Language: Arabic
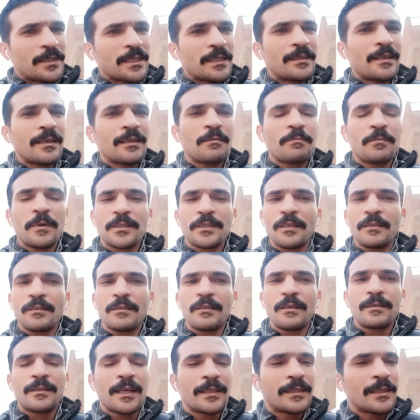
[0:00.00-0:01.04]
صدقنا اتبسطنا
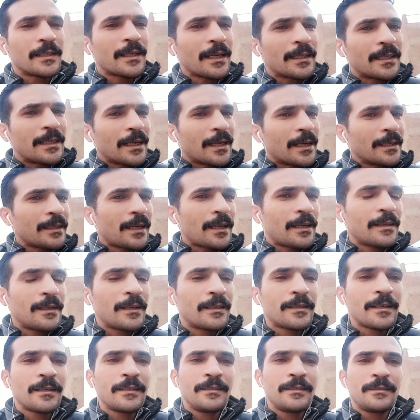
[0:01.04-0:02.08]
انت هترجع تنكد علينا
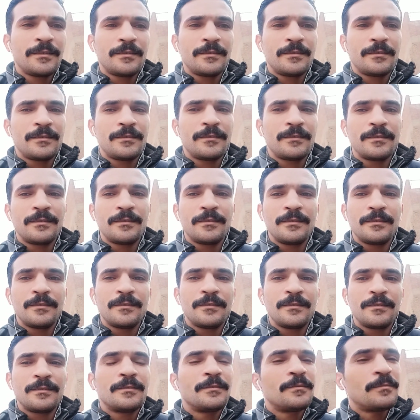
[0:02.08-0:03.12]
تاني
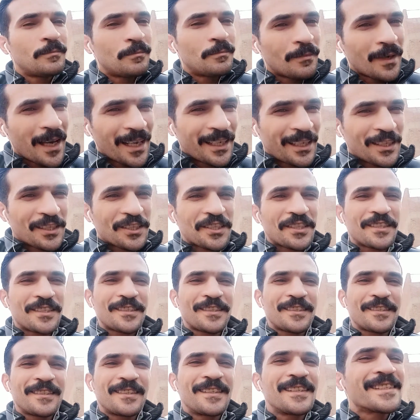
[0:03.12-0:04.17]
معلش
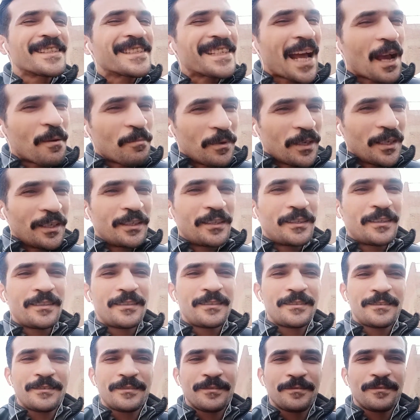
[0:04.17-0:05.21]
استحملني
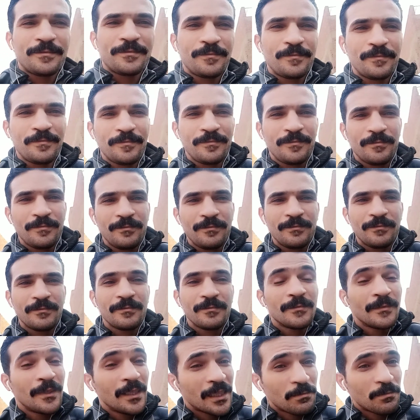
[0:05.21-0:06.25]

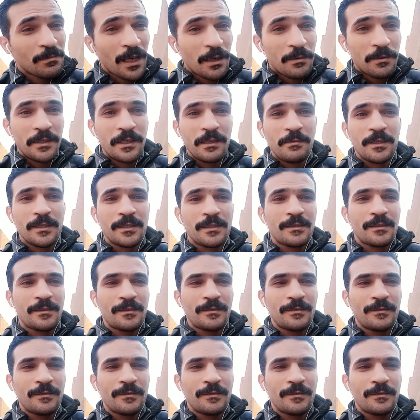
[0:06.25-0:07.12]
اسمع مني بس